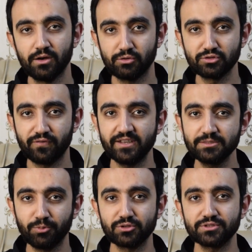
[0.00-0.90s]
और जो
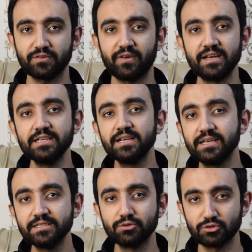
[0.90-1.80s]
फर्स्ट पोस्टर फाइनली
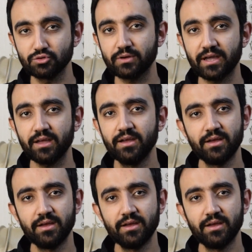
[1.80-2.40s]
रिलीज हो चुका है